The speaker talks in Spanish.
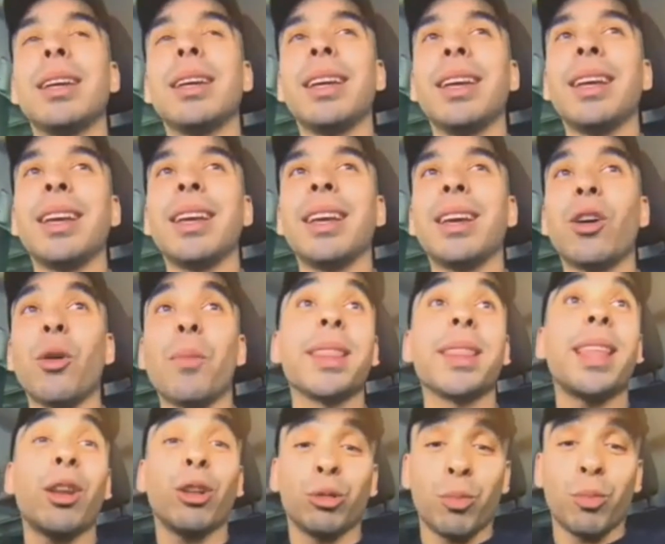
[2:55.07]
Eh,
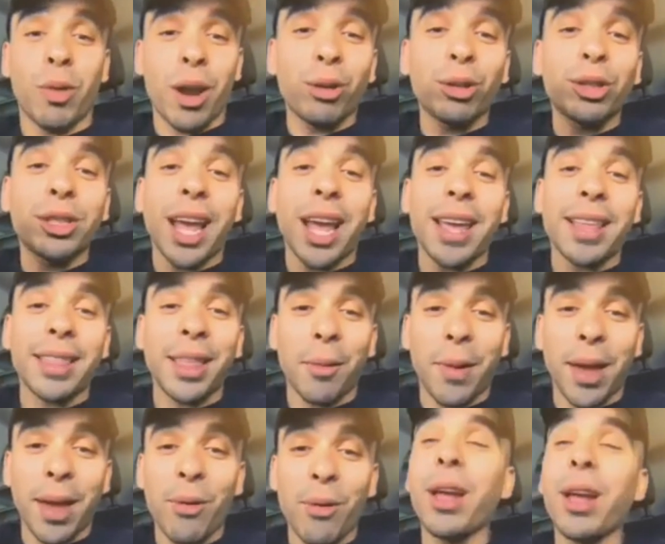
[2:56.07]
comentarios buenos y ahí te
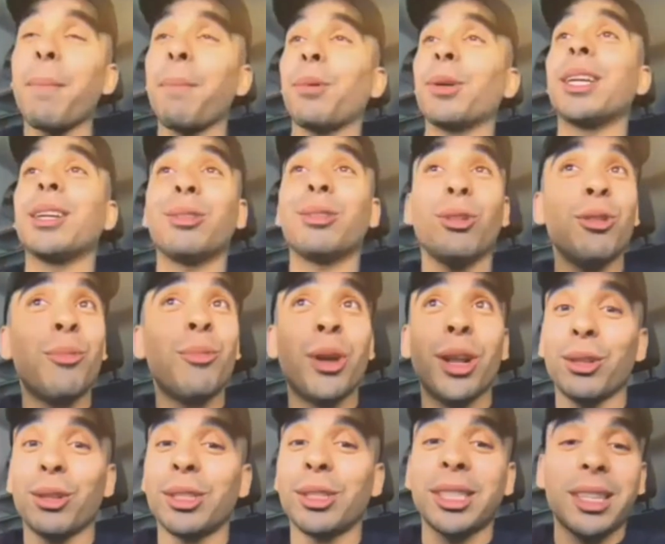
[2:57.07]
veo, que por cierto los
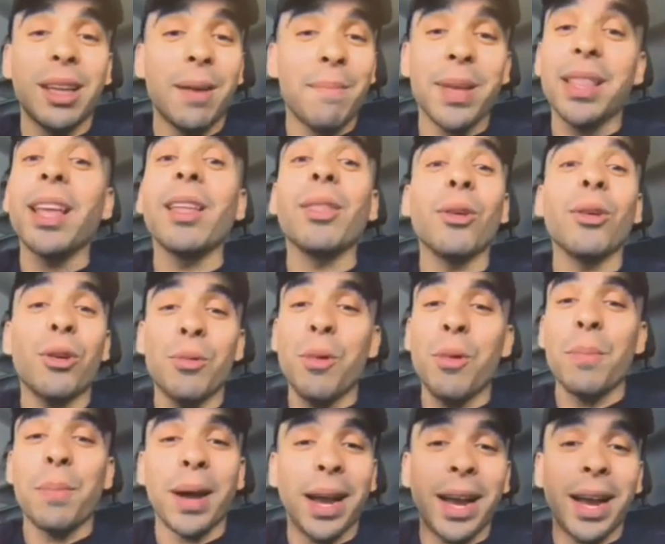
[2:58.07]
boletos se están vendiendo
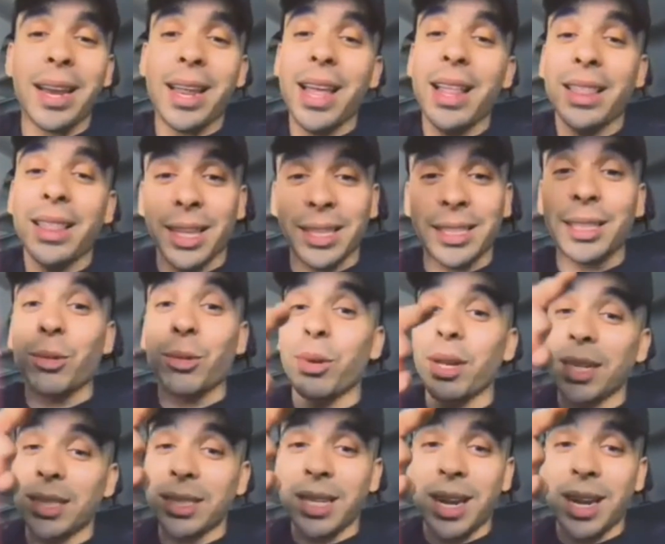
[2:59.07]
como pan caliente. Si tú
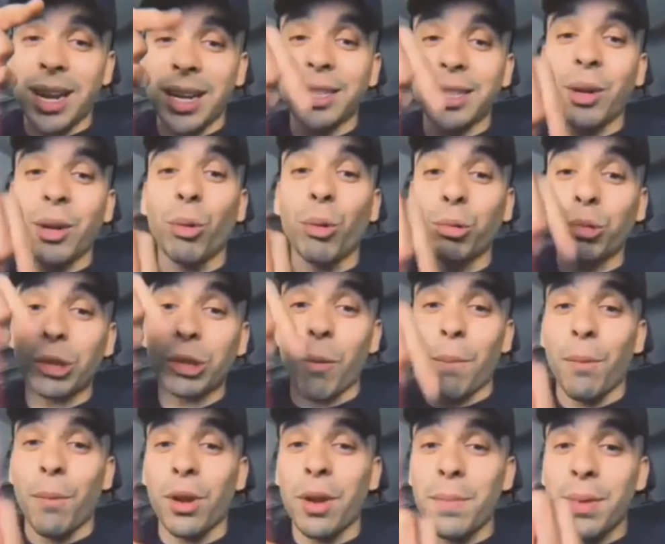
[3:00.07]
quieres estar en ese curso escupo cupo